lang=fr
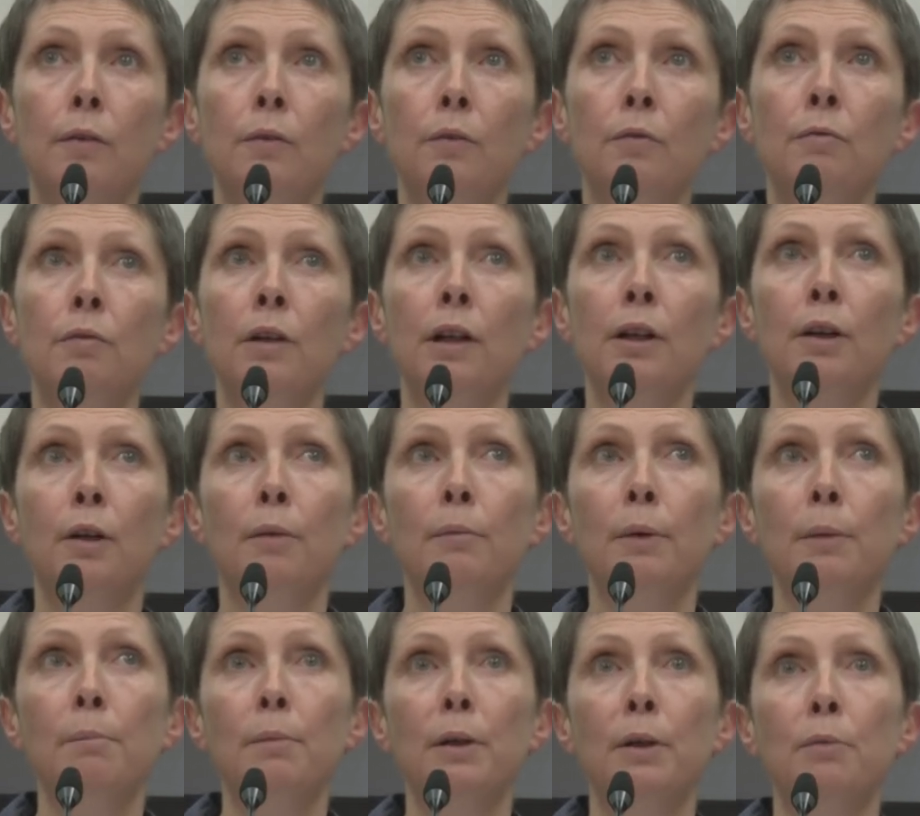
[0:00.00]
on voit
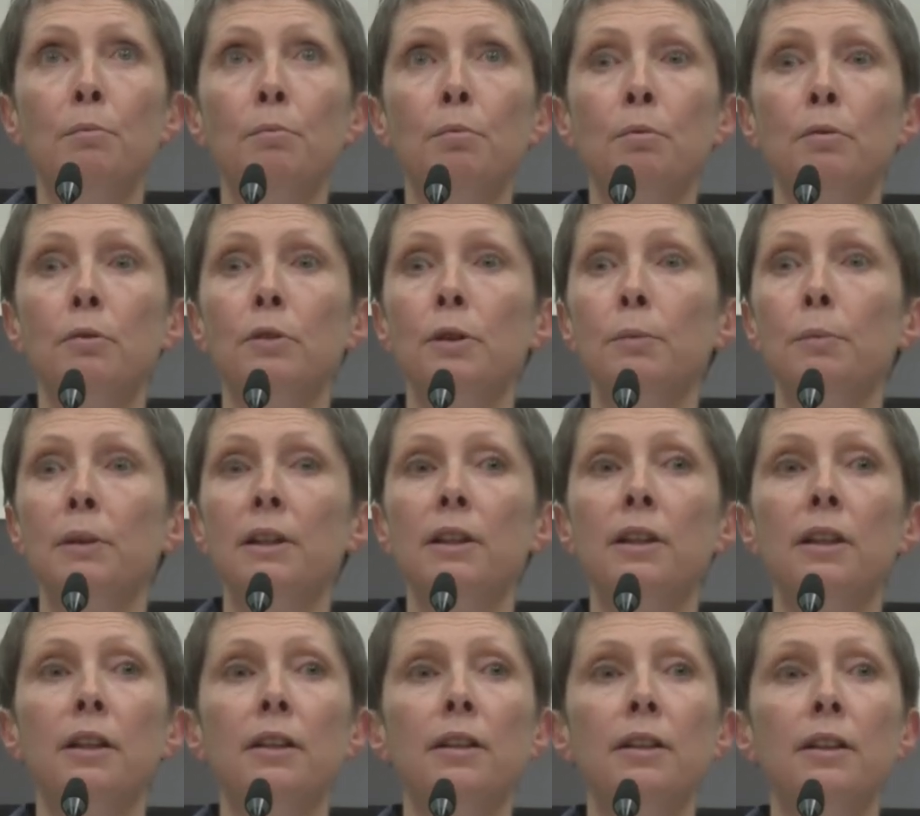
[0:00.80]
quand même, par exemple, je ne sais
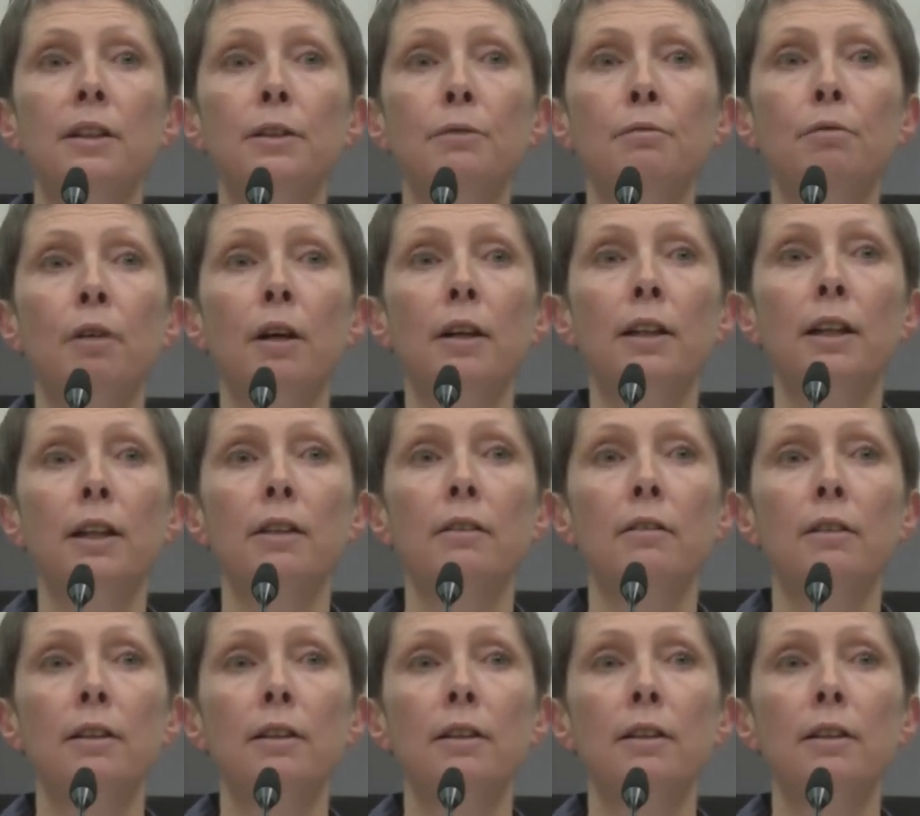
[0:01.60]
pas s'il y a des Ivoiriens